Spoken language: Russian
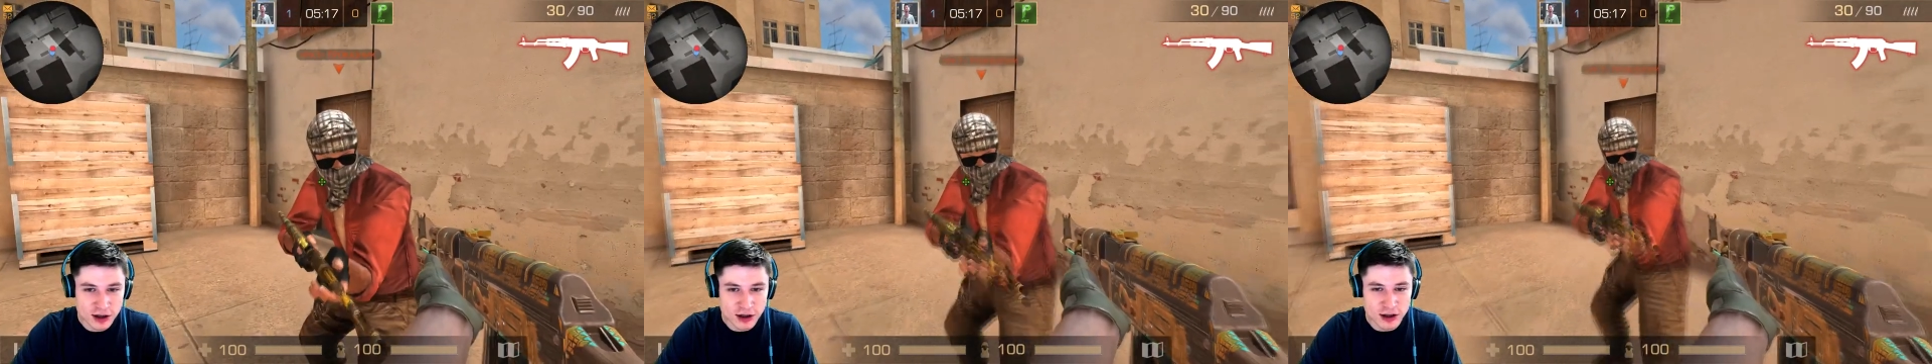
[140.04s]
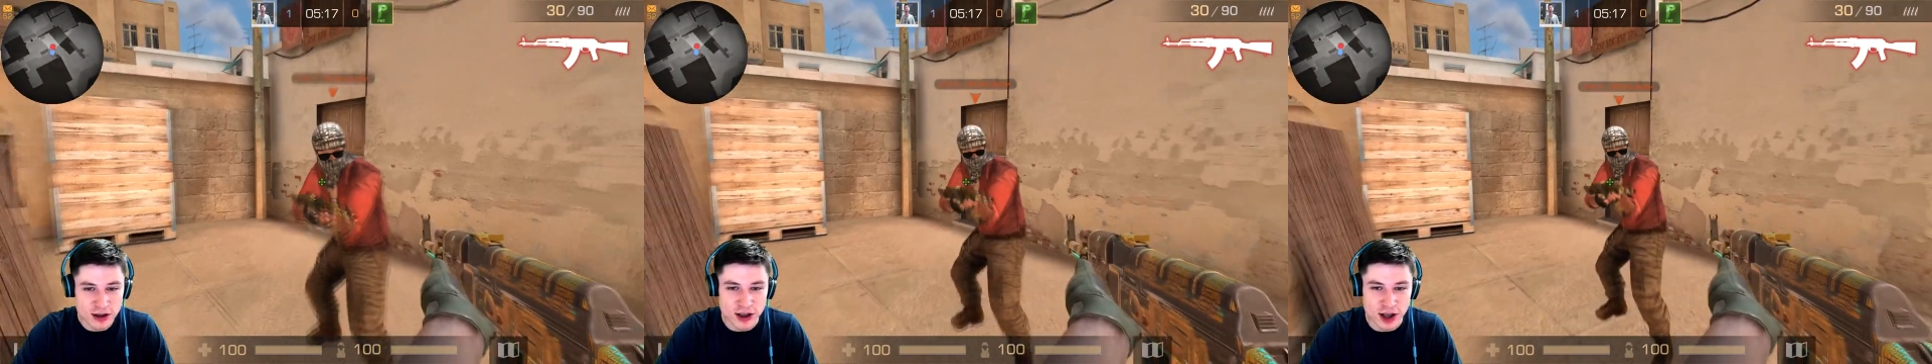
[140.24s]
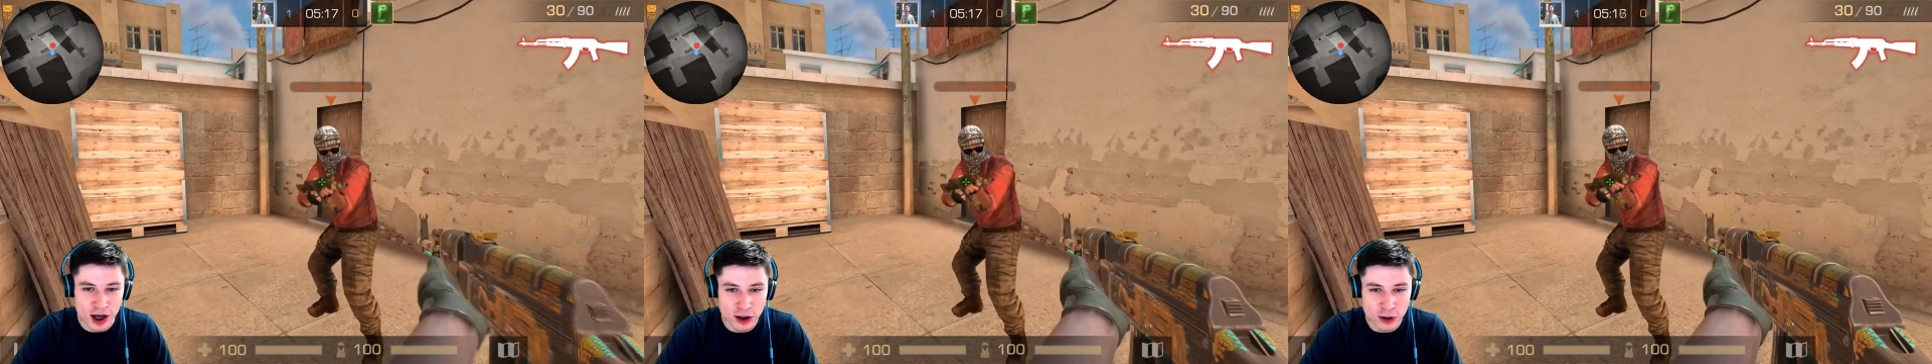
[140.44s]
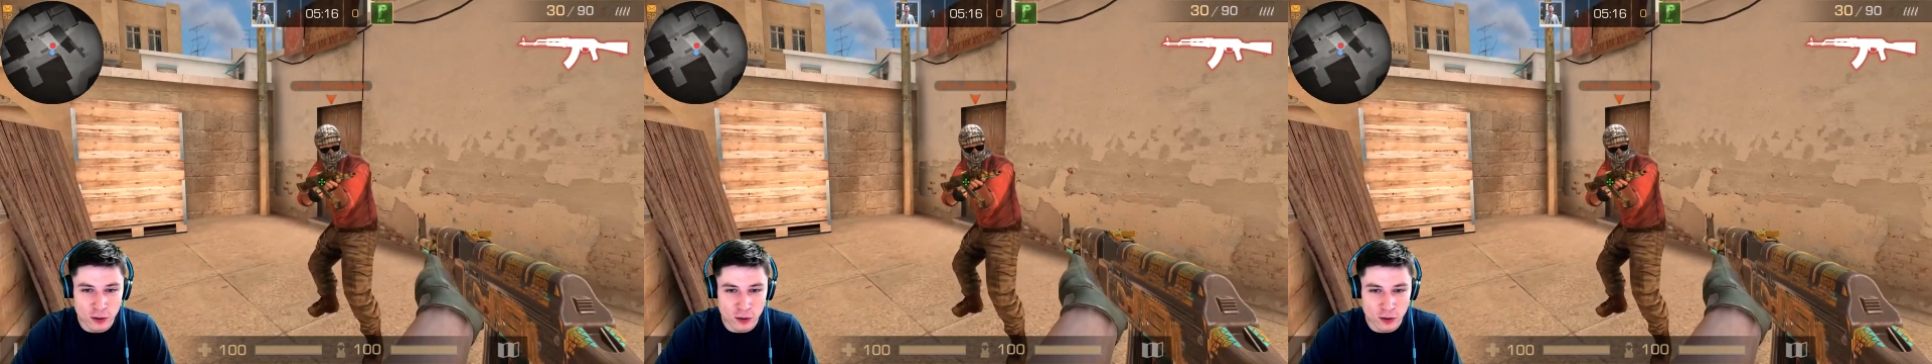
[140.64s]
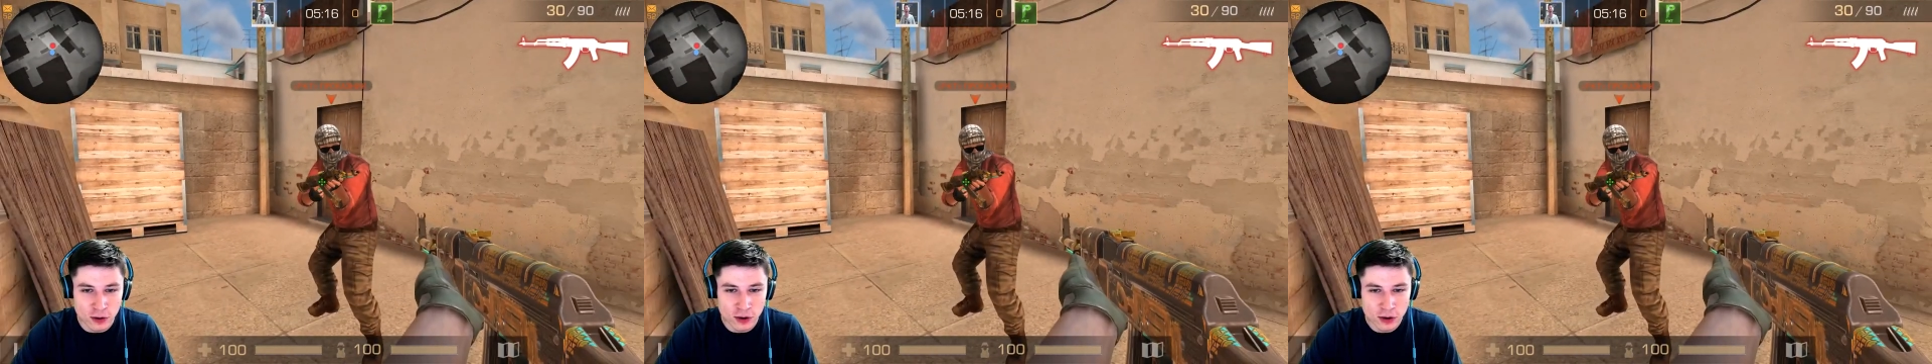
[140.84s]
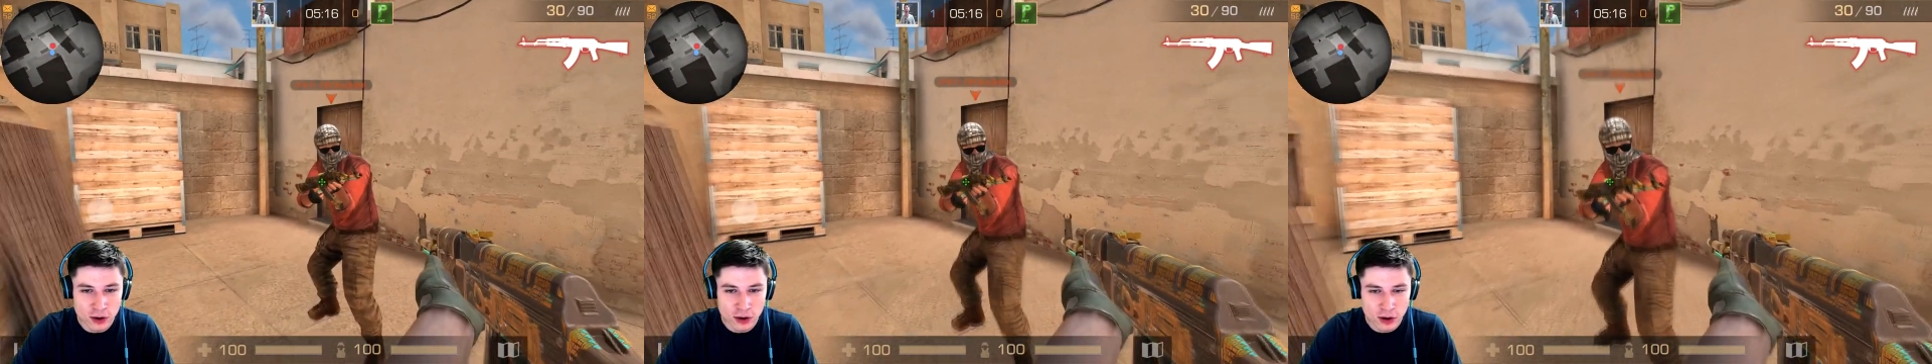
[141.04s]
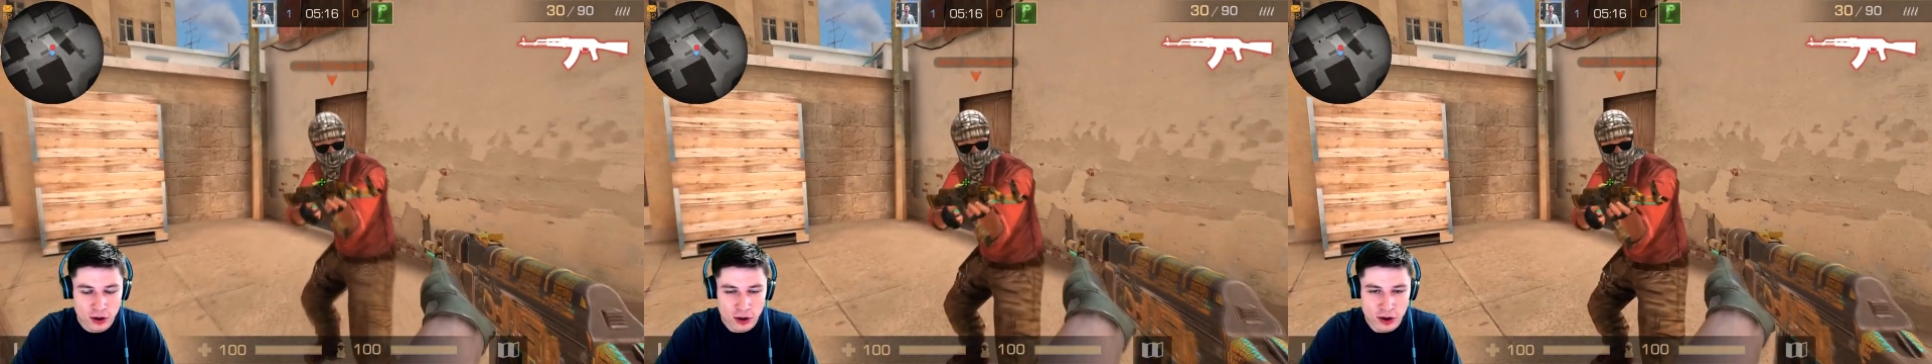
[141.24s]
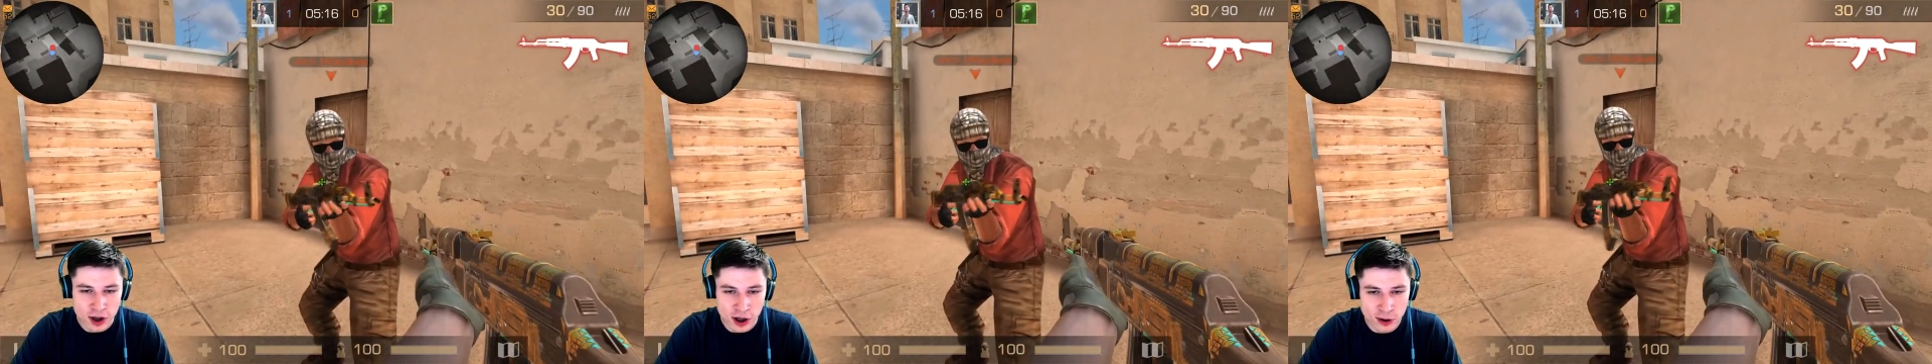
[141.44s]
Да ну!
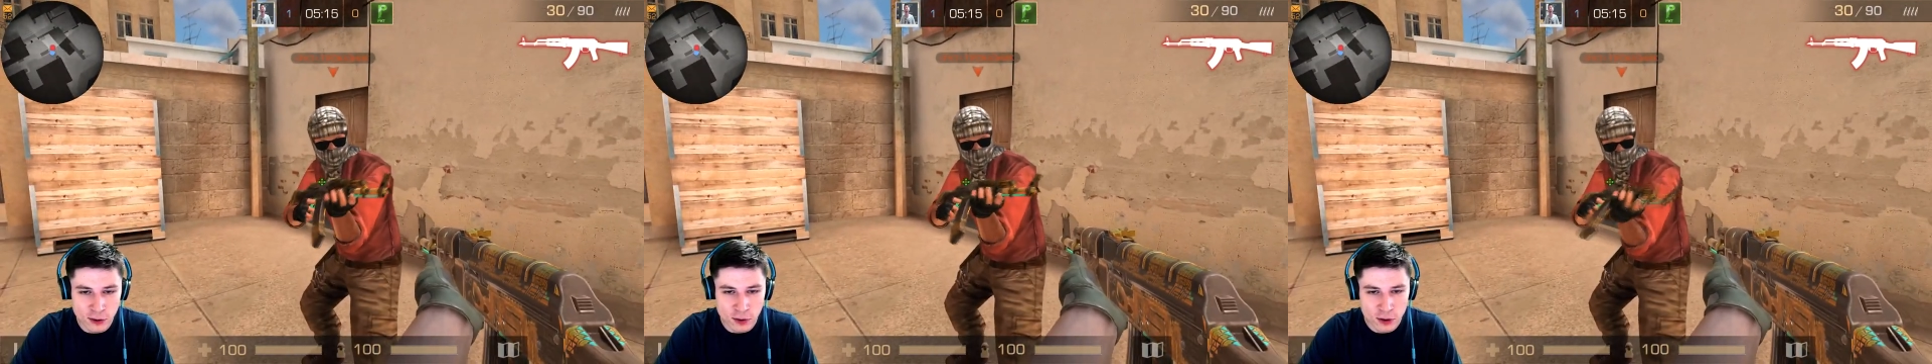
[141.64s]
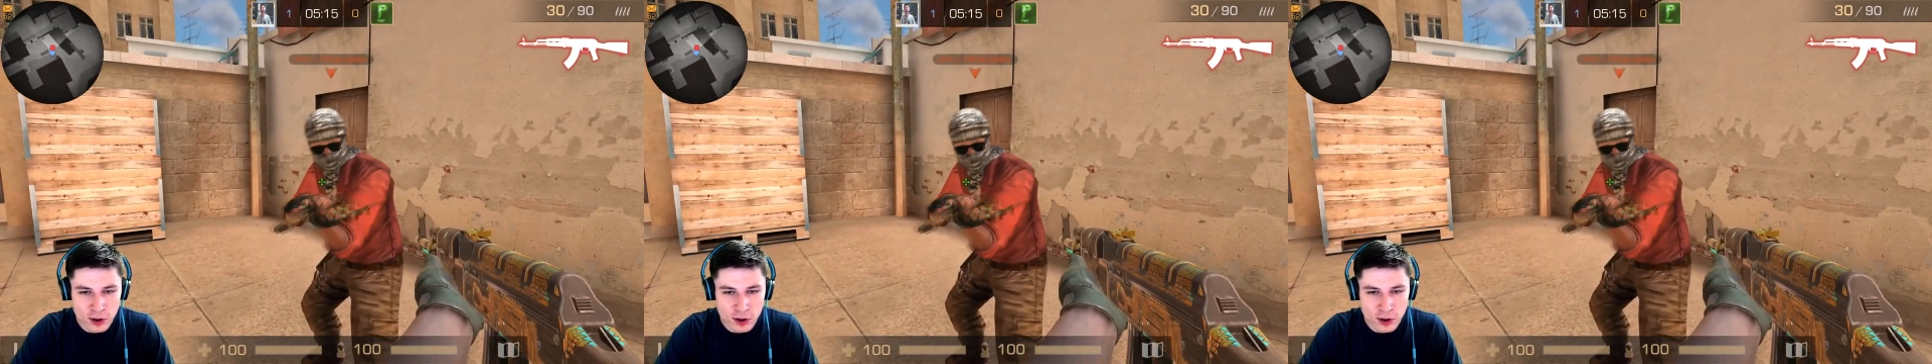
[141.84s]
Да ну.